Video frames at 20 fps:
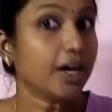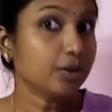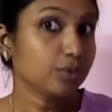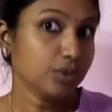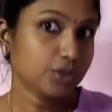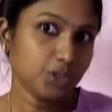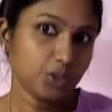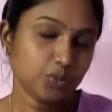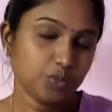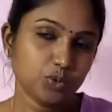
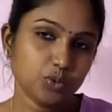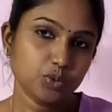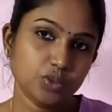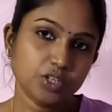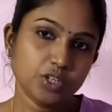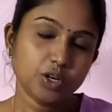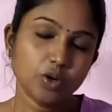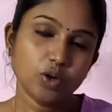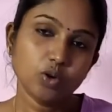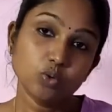அறுபத்தி
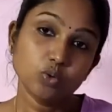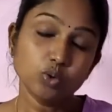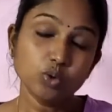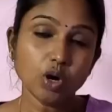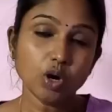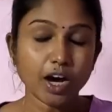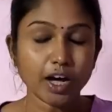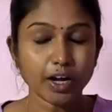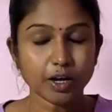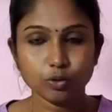மூணு கிலோவும்
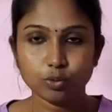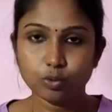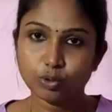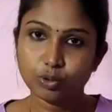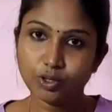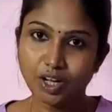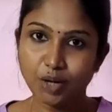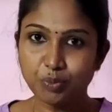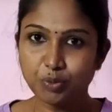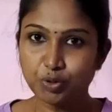
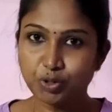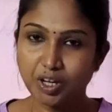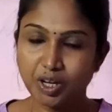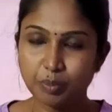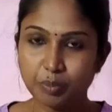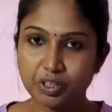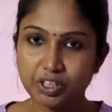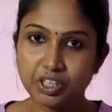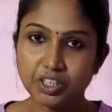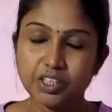அறுநூறு கிராமும்
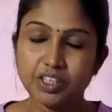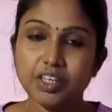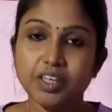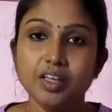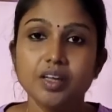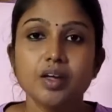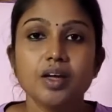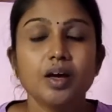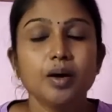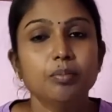காமிக்குது
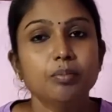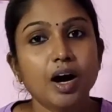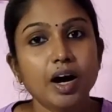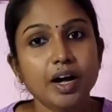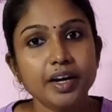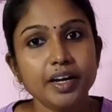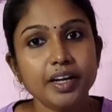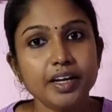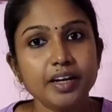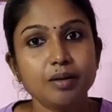
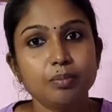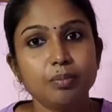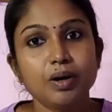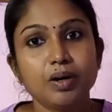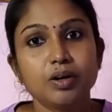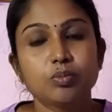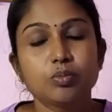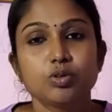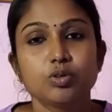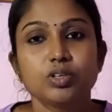மார்னிங்ல
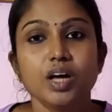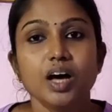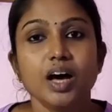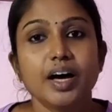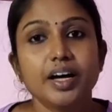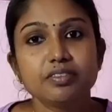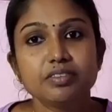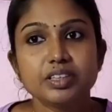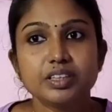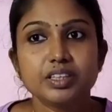பார்க்கும்போது
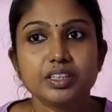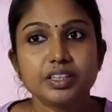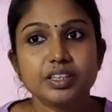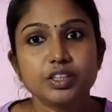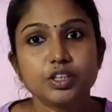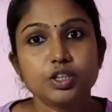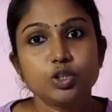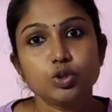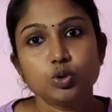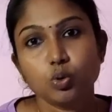அறுபத்தி
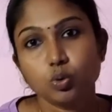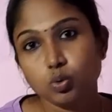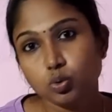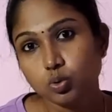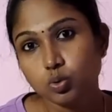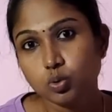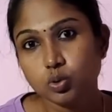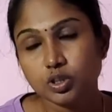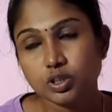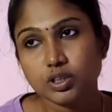ரெண்டு
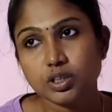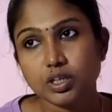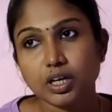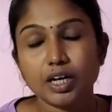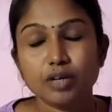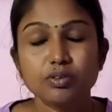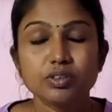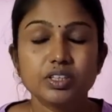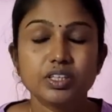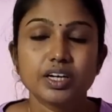தொண்ணூறு
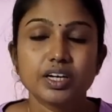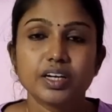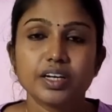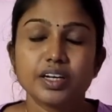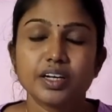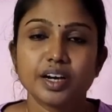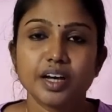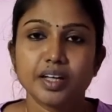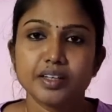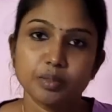அறுபத்தி
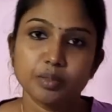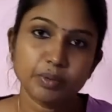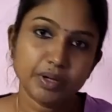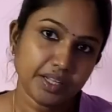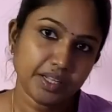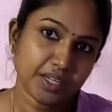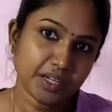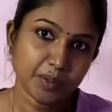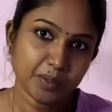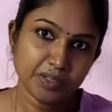ரெண்டரை அந்த
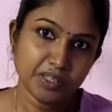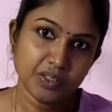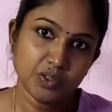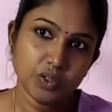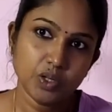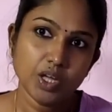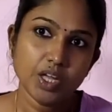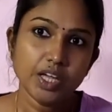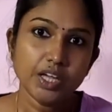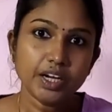மாதிரி
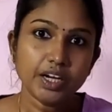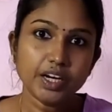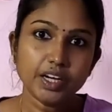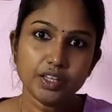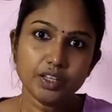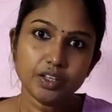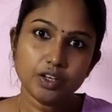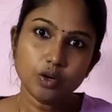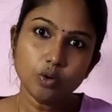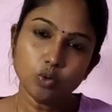காமிக்குது
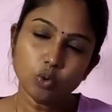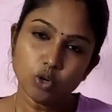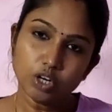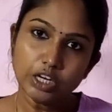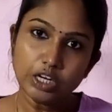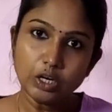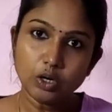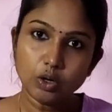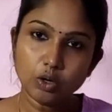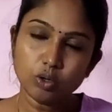கிட்டத்தட்ட ஒரு
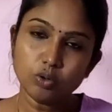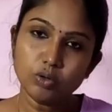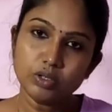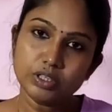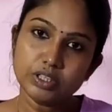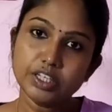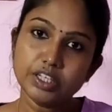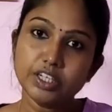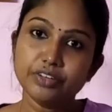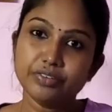கிலோக்கு
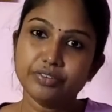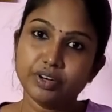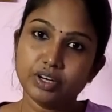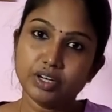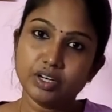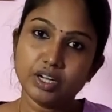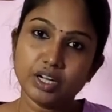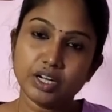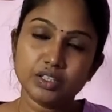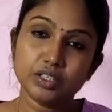வந்து
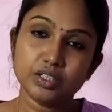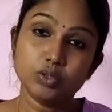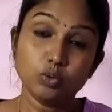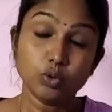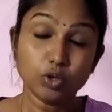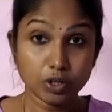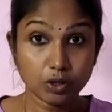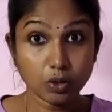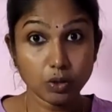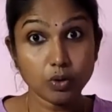டிஃப்ரெண்ட் ஆகுது
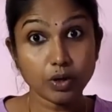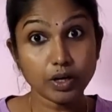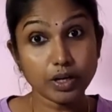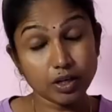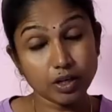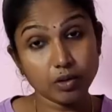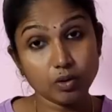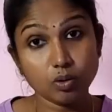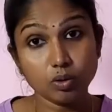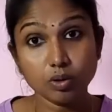ஒரு கிலோ
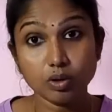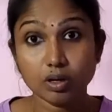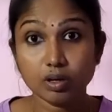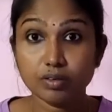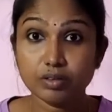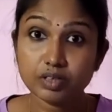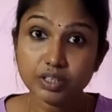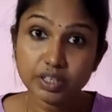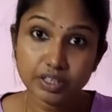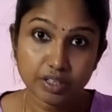ரெண்டு
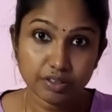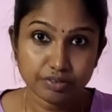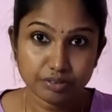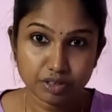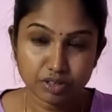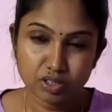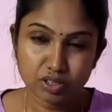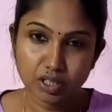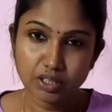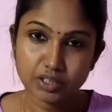கிலோக்குள்ள வந்து
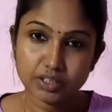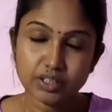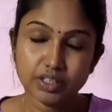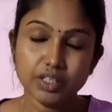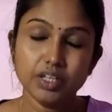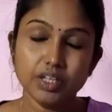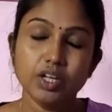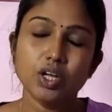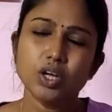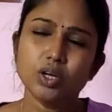டிஃப்ரென்ஸ் ஆகுது